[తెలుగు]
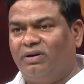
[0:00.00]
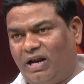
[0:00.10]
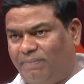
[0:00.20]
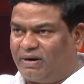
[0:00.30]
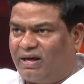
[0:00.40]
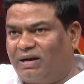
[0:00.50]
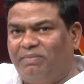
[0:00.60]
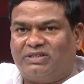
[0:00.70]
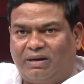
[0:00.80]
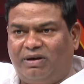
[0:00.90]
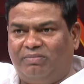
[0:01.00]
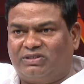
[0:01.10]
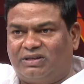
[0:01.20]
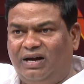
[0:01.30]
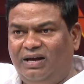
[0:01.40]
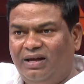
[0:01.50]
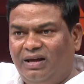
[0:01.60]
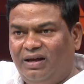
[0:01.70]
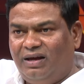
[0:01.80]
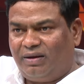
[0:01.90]
రేపటిదాకా మీకు సమయం ఇస్తా
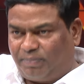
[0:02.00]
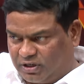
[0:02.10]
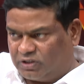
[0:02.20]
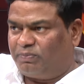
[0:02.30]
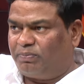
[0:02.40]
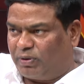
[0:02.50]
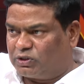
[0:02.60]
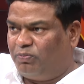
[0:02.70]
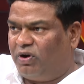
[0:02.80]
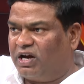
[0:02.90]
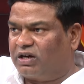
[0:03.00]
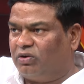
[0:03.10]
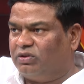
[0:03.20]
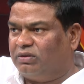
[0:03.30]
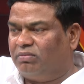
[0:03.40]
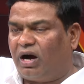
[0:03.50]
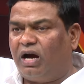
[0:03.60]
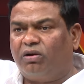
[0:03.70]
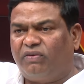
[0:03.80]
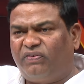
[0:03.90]
ప పసు బోర్డు ఎక్కడుందని
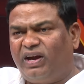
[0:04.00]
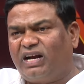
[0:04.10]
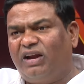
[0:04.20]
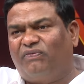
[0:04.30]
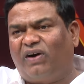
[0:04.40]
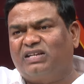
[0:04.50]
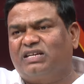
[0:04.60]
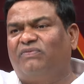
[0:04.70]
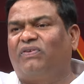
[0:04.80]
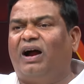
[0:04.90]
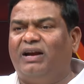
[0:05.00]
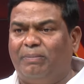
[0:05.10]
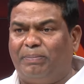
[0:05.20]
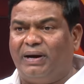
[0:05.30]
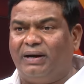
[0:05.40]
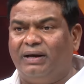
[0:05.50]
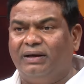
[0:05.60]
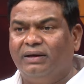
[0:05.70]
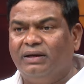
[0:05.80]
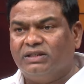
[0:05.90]
ఆయన ఒక ఫేక్ అండ్ ఫాల్స్ అండ్ ఫ్రాడ్ ఎంపీ అండి
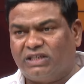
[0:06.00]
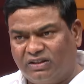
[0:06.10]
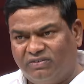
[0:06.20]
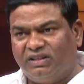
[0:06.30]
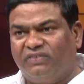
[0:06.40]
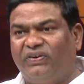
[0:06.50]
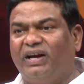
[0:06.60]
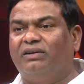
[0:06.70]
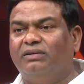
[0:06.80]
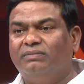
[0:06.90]
చదివింది ఫేక్